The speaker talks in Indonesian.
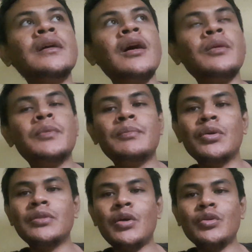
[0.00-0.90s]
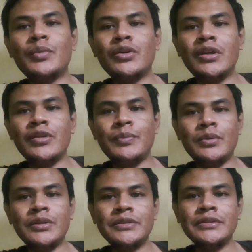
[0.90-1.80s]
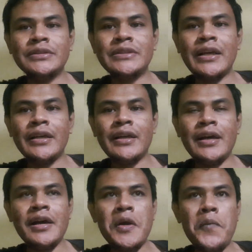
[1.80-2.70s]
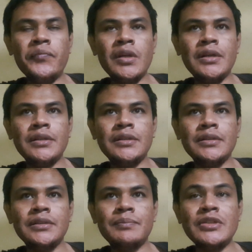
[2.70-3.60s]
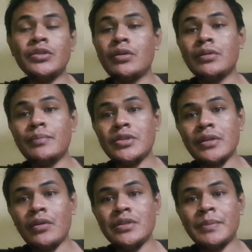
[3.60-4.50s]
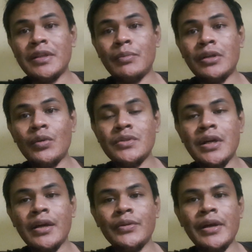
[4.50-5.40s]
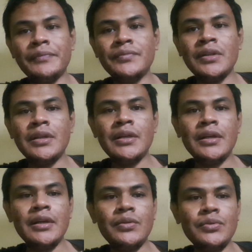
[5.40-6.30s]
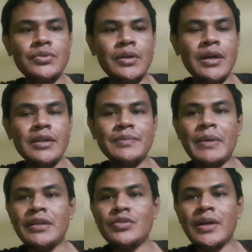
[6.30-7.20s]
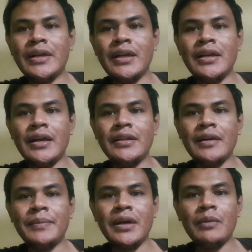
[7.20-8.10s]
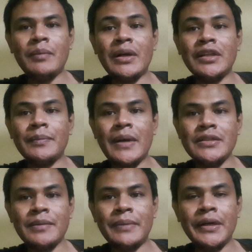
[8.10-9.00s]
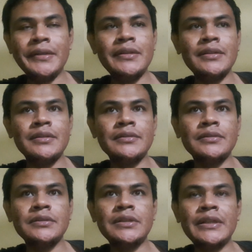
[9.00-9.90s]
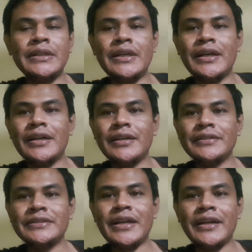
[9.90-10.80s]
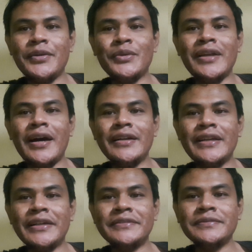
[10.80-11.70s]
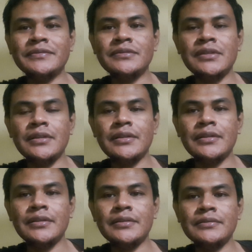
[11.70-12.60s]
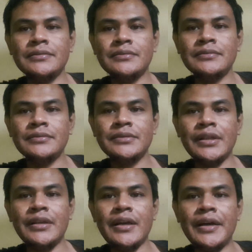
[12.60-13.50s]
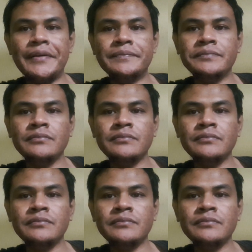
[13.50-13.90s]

Kalaupun mengutang untuk produktif pun, saya kira eh, maksudku, maksud aku seperti modal usaha gitu ya, itu juga sebaiknya juga dihindari. Tapi kalau memang terpaksa banget, ya cari hutangan yang uh, tidak